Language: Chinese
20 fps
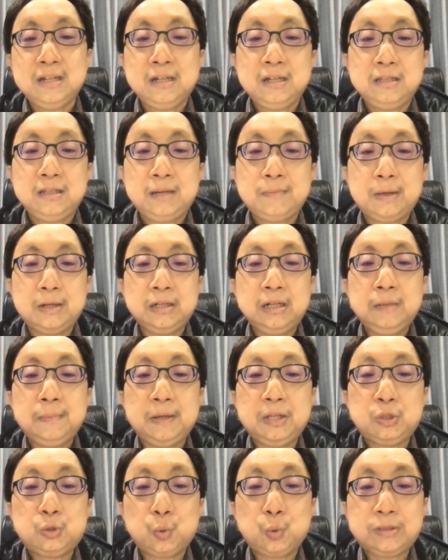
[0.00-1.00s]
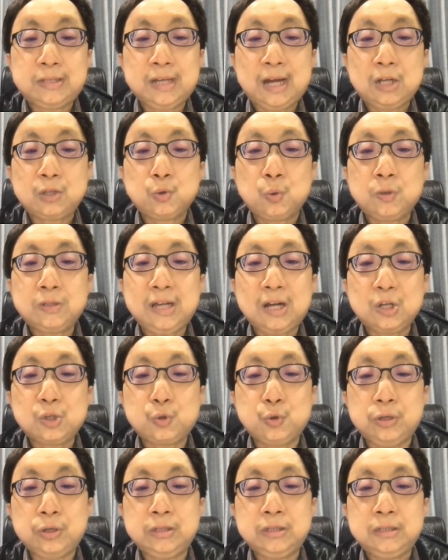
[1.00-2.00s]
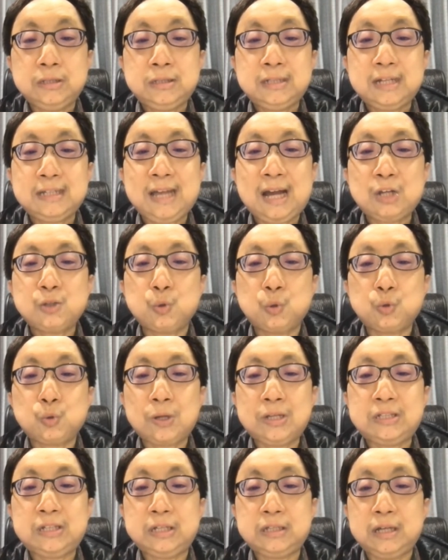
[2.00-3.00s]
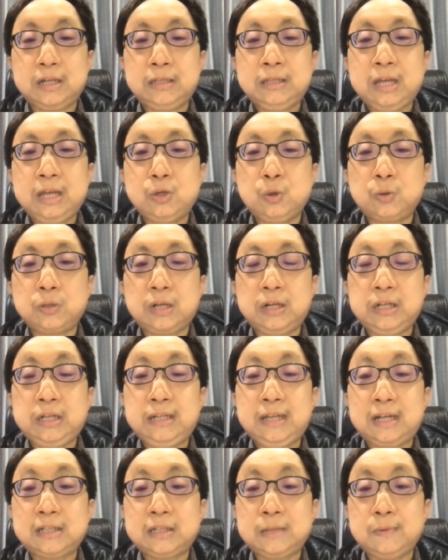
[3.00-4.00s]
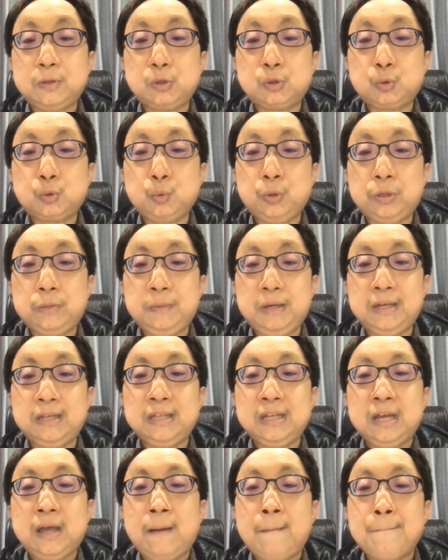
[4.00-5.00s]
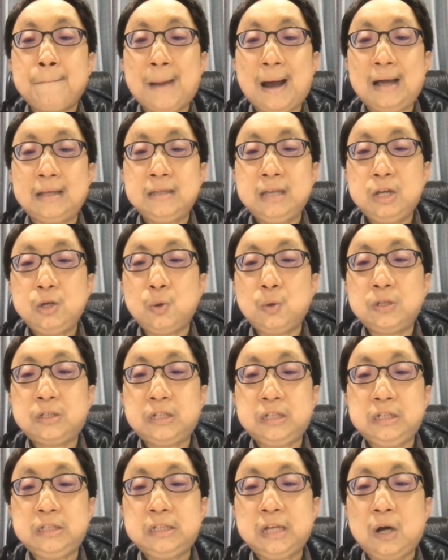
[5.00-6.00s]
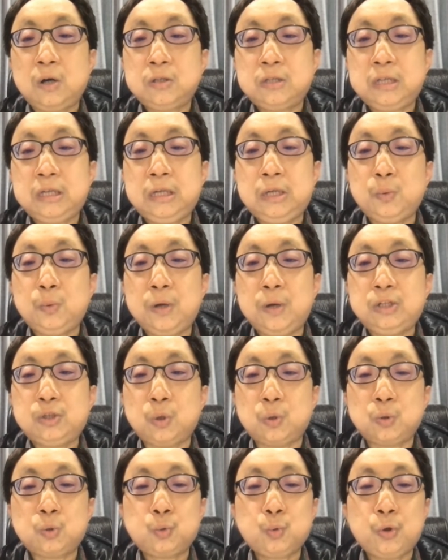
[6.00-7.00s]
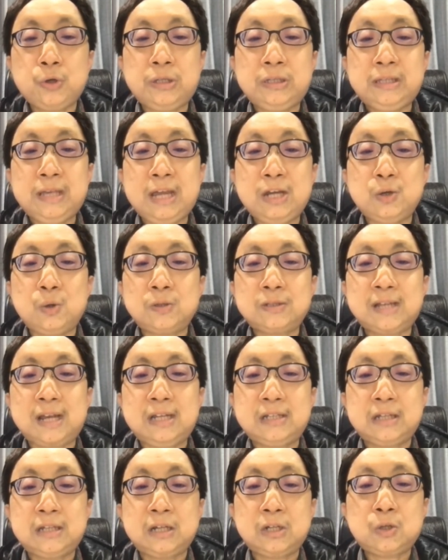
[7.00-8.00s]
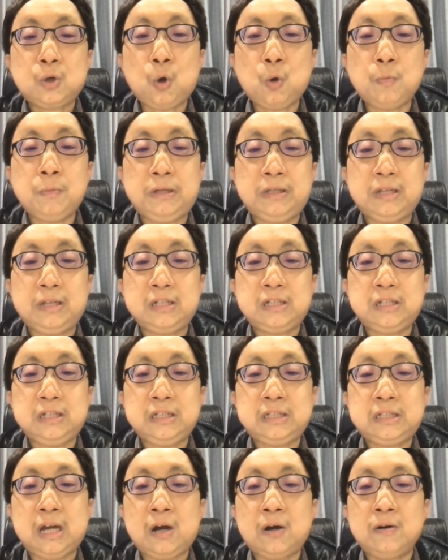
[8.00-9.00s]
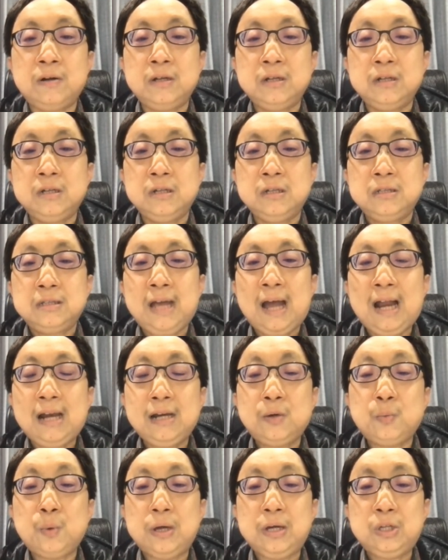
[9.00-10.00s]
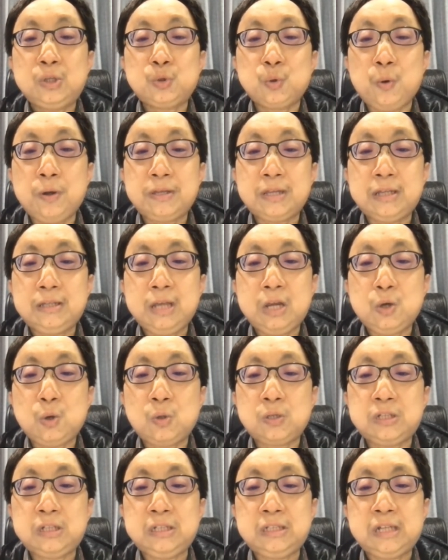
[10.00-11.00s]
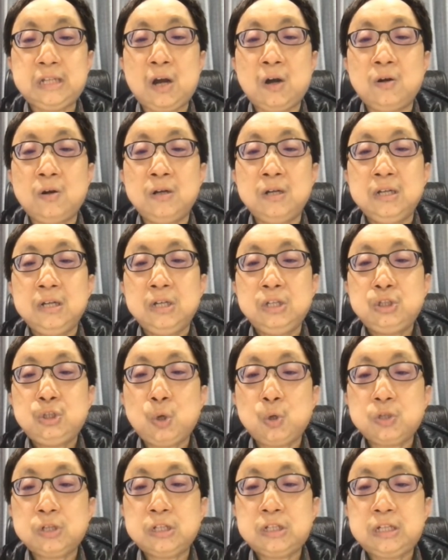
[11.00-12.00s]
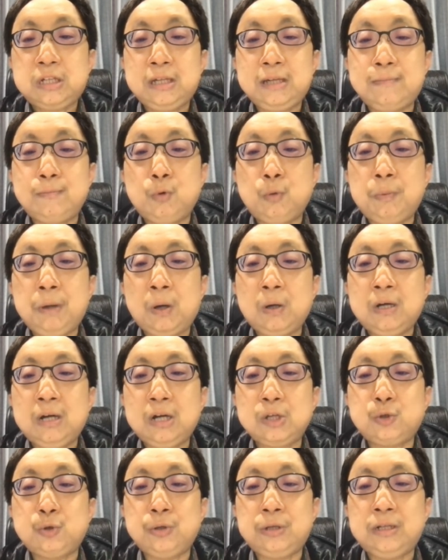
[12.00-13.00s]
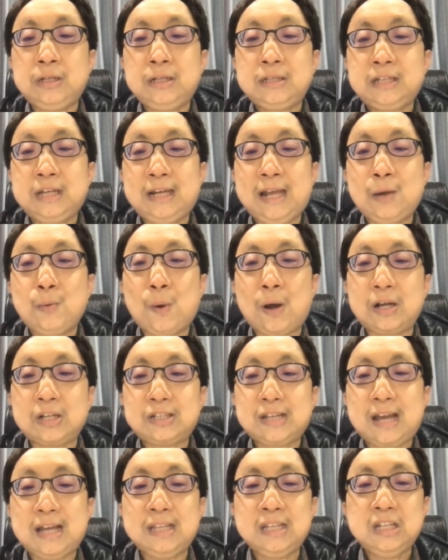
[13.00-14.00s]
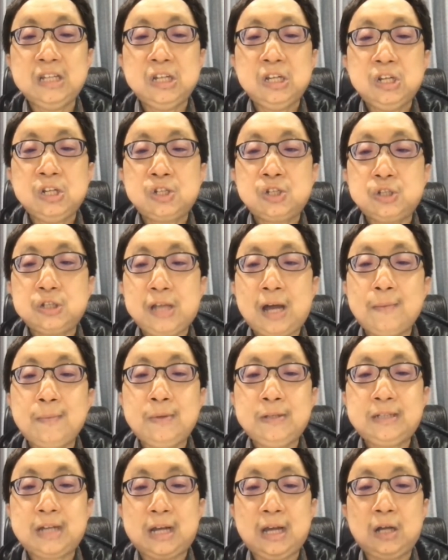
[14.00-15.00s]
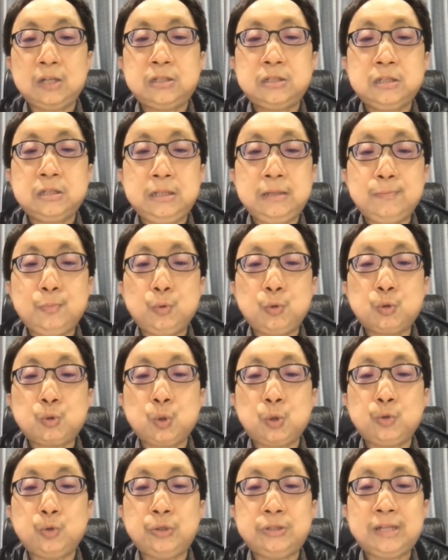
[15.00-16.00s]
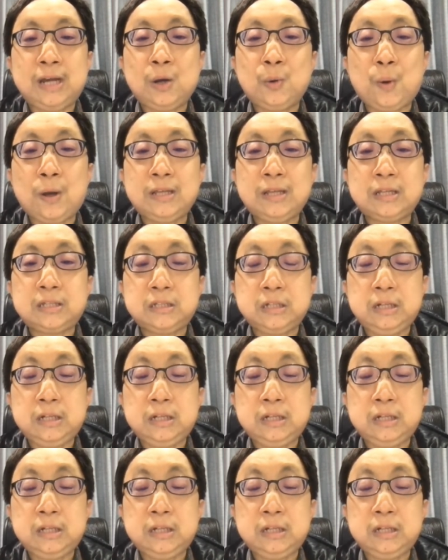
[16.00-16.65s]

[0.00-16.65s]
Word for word: 那么，日本作家中向纯在他所撰写的内容的力量这本书里面，把内容行销定义为一种对内容产生共鸣的行销。他认为，所谓的内容行销，就是吸引目标客群前来网站，使他们想要进一步索取相关的资